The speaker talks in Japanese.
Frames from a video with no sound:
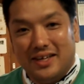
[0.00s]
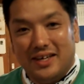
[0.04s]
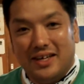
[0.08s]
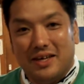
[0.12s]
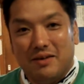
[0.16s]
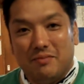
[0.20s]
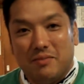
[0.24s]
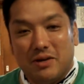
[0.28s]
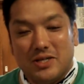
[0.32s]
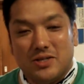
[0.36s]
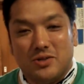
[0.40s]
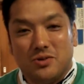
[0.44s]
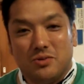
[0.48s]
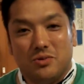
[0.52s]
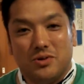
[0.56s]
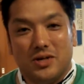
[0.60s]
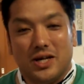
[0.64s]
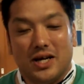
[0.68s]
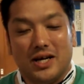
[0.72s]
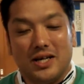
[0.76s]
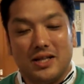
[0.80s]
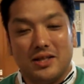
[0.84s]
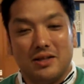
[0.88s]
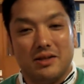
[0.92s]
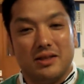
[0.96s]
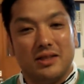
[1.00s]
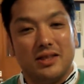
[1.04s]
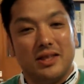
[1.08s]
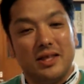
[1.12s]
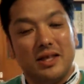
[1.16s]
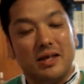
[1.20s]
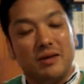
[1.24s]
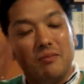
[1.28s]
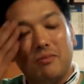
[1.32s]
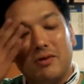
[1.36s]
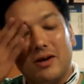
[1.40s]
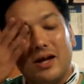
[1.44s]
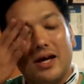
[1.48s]
えー、街を盛り上げていっ
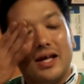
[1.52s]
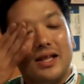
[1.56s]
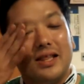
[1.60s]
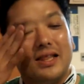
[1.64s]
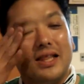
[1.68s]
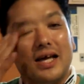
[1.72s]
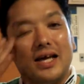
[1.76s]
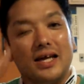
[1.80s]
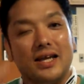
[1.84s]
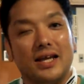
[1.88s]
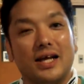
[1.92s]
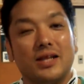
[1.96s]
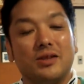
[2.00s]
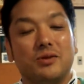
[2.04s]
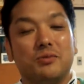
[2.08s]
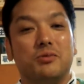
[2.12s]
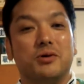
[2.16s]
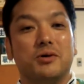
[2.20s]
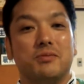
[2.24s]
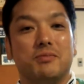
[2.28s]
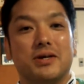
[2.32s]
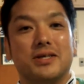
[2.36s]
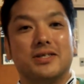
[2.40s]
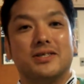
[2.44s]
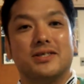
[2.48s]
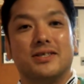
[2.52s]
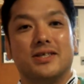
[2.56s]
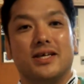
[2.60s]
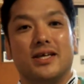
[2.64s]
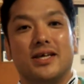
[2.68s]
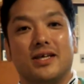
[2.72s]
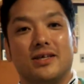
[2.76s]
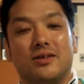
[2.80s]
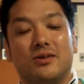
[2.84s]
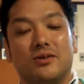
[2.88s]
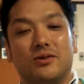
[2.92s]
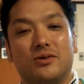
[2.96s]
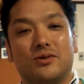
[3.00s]
てもらいたいなと思います。
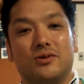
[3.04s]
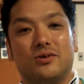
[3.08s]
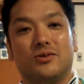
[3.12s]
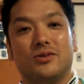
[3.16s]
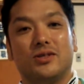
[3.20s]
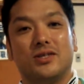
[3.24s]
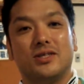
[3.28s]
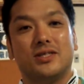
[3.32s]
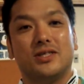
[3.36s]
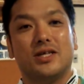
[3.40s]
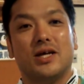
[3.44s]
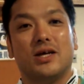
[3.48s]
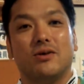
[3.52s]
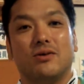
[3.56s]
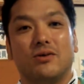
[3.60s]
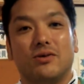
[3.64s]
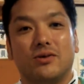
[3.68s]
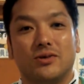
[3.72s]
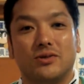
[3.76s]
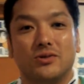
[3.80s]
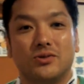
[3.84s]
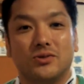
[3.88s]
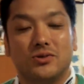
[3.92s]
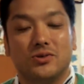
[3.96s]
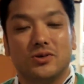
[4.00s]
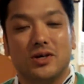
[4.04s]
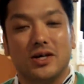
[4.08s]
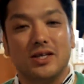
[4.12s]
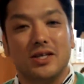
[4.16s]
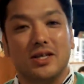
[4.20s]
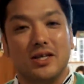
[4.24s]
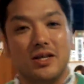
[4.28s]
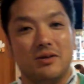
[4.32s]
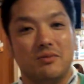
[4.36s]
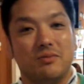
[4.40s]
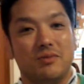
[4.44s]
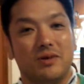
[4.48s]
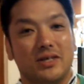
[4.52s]
えー、そのお手伝いを商工
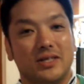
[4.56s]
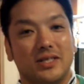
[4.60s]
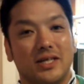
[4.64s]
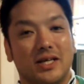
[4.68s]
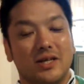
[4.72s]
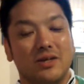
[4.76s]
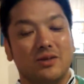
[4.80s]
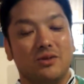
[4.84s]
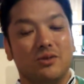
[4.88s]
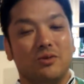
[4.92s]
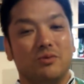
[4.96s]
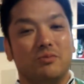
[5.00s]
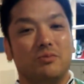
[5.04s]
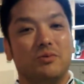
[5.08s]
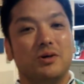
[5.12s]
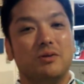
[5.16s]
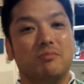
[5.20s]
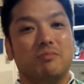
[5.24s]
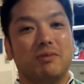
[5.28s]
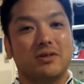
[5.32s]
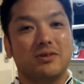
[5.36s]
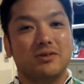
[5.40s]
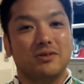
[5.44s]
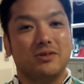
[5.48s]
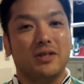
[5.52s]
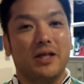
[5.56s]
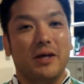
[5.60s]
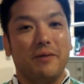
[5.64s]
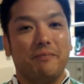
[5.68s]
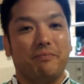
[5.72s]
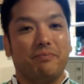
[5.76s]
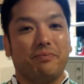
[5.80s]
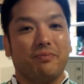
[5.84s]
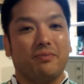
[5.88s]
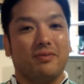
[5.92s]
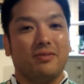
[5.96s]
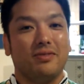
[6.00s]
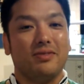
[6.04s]
会青年部はしたいなと思いますの
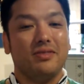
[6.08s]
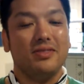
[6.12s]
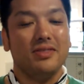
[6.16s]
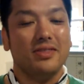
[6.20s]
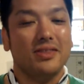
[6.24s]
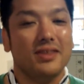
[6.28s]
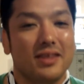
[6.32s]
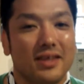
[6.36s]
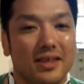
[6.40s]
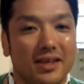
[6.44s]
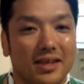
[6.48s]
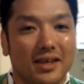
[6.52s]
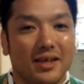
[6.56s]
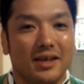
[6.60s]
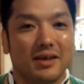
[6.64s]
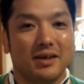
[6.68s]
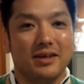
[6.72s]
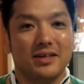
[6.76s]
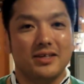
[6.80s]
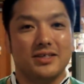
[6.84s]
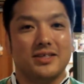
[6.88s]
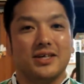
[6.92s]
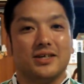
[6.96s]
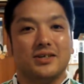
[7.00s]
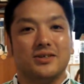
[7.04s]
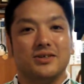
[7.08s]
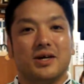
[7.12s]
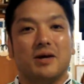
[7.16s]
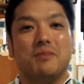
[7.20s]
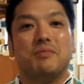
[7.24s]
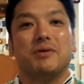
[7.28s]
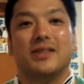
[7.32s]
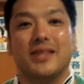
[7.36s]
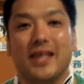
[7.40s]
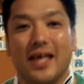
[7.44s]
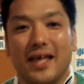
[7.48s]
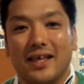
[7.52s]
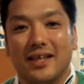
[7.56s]
で、石田君
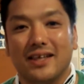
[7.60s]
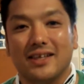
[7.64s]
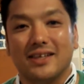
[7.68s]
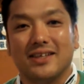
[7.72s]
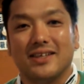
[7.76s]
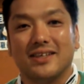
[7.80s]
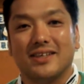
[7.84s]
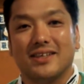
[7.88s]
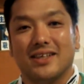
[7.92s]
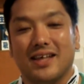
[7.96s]
頑張って。